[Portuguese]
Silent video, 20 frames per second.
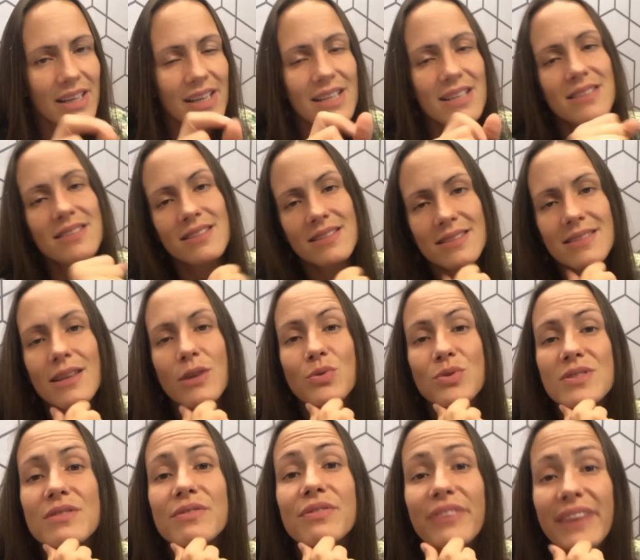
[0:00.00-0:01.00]
existem
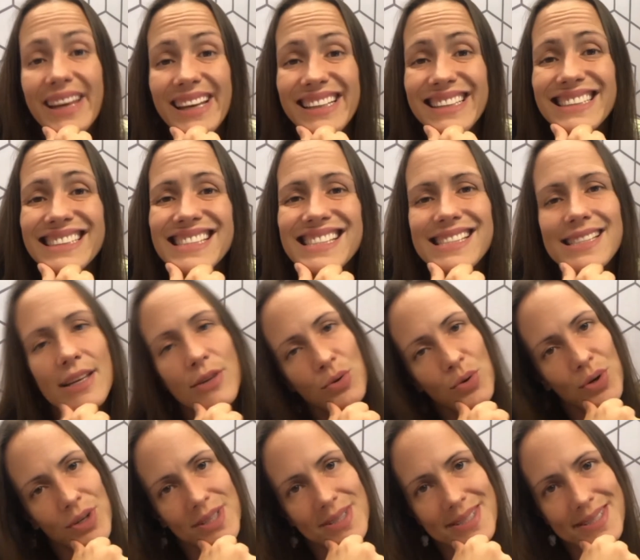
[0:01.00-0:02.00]

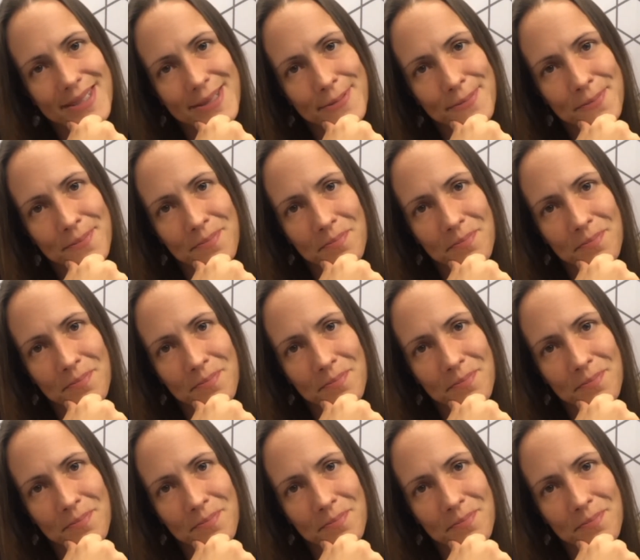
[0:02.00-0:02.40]
vencedores.